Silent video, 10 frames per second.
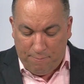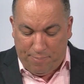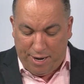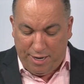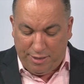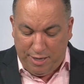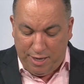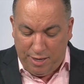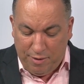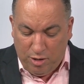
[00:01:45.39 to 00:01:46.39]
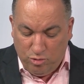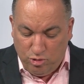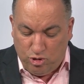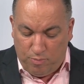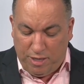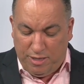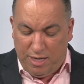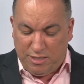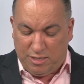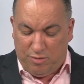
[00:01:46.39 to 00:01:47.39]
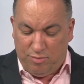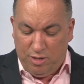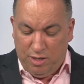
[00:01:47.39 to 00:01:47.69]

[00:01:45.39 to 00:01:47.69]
para que nos obedeçam